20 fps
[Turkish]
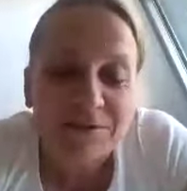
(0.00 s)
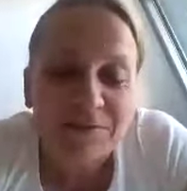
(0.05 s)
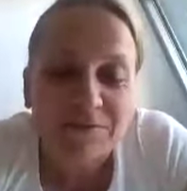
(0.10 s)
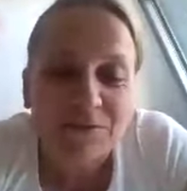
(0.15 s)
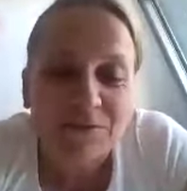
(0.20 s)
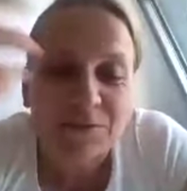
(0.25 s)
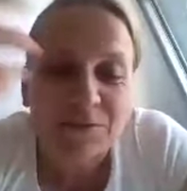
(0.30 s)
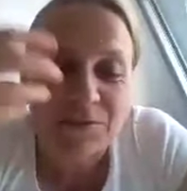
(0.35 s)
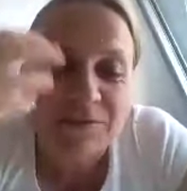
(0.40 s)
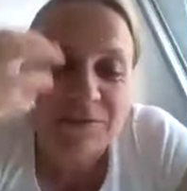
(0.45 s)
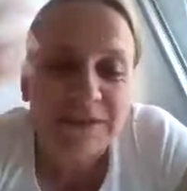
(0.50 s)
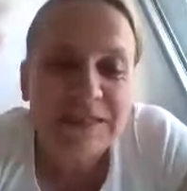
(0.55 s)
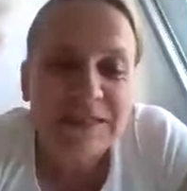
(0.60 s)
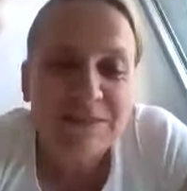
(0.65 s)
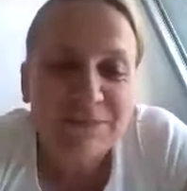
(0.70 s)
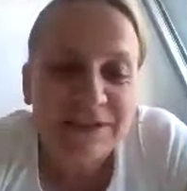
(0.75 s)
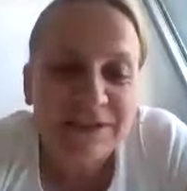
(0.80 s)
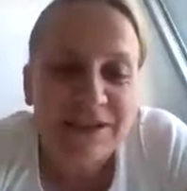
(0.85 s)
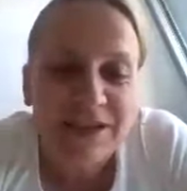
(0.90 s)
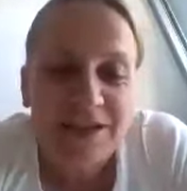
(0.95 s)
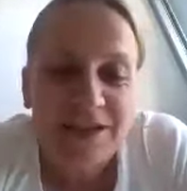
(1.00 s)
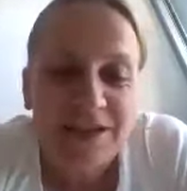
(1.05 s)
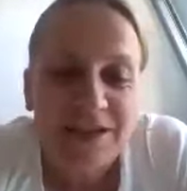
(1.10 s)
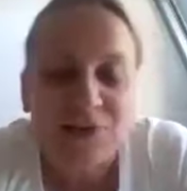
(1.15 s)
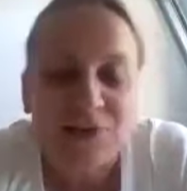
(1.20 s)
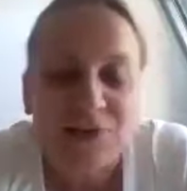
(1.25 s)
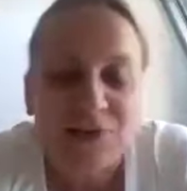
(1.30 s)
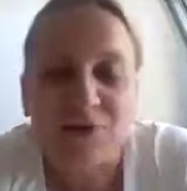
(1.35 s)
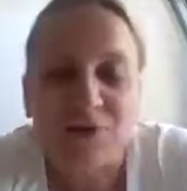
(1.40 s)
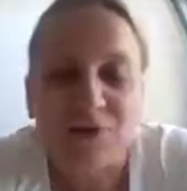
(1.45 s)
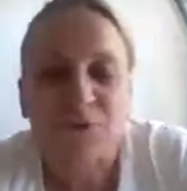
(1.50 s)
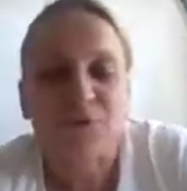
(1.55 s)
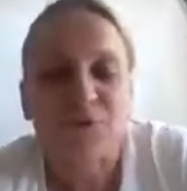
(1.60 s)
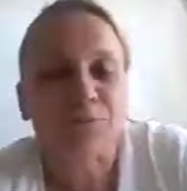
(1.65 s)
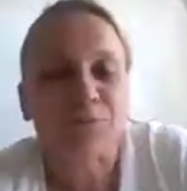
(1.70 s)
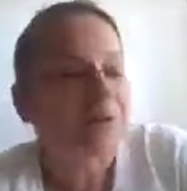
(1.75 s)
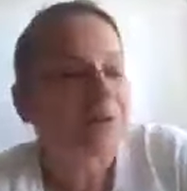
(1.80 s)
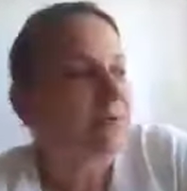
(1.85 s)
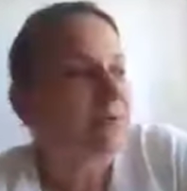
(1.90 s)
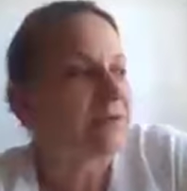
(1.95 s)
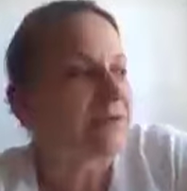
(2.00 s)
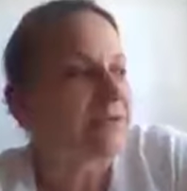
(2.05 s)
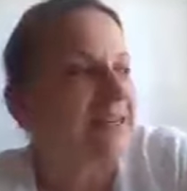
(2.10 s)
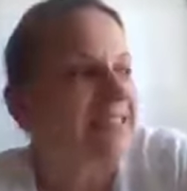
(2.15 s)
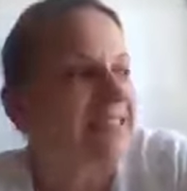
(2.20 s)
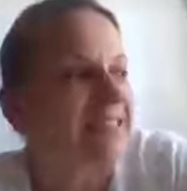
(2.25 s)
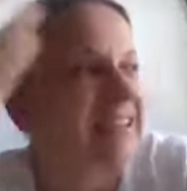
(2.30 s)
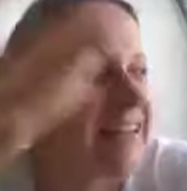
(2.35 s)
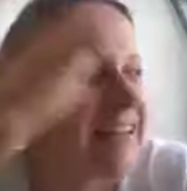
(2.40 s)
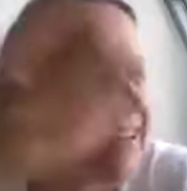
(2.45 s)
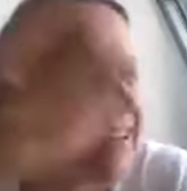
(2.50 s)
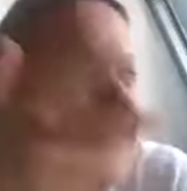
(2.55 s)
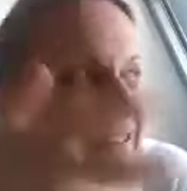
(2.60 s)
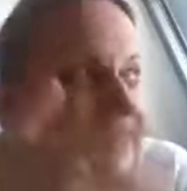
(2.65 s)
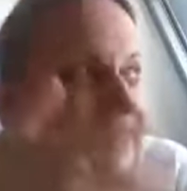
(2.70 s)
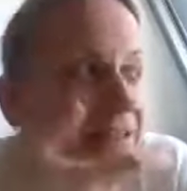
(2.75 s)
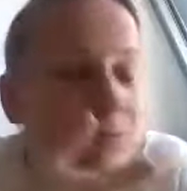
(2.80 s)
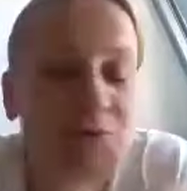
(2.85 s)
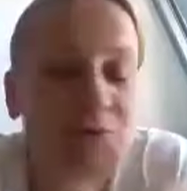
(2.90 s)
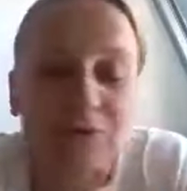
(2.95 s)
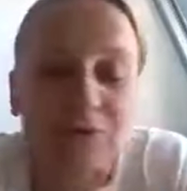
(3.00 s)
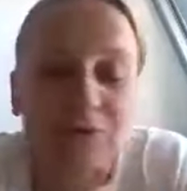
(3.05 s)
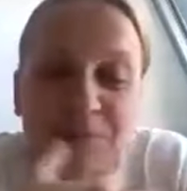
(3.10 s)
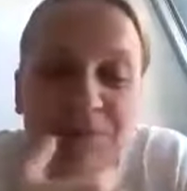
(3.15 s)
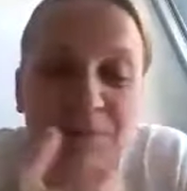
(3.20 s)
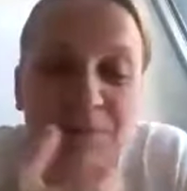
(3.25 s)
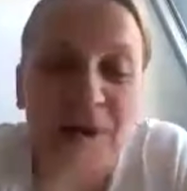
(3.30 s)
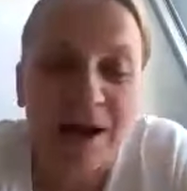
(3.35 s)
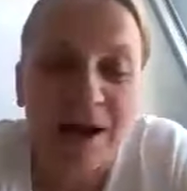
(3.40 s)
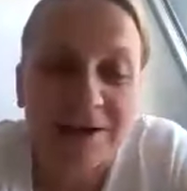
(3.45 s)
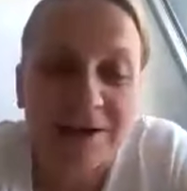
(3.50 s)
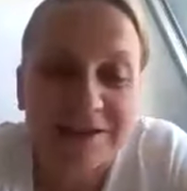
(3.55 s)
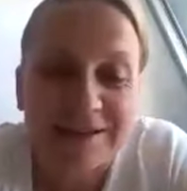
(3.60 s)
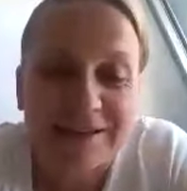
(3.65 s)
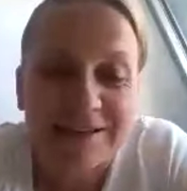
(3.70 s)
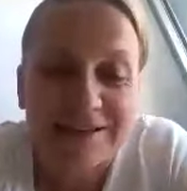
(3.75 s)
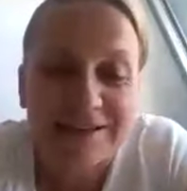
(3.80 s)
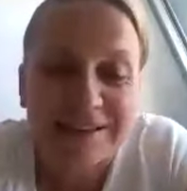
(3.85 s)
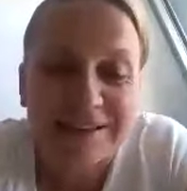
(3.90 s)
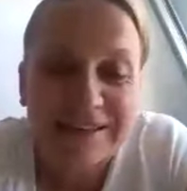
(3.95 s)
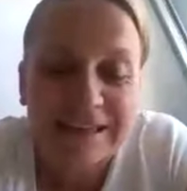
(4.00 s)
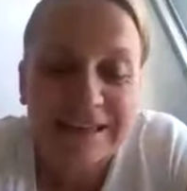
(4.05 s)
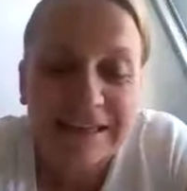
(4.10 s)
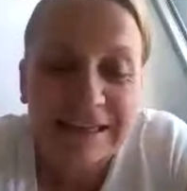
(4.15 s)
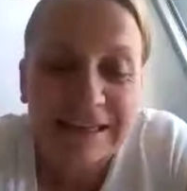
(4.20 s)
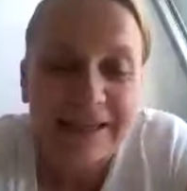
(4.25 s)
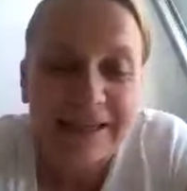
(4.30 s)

Hmm, İzmir'de yaşıyorum. Tabii Haziran ayında burada bir bahis serindi.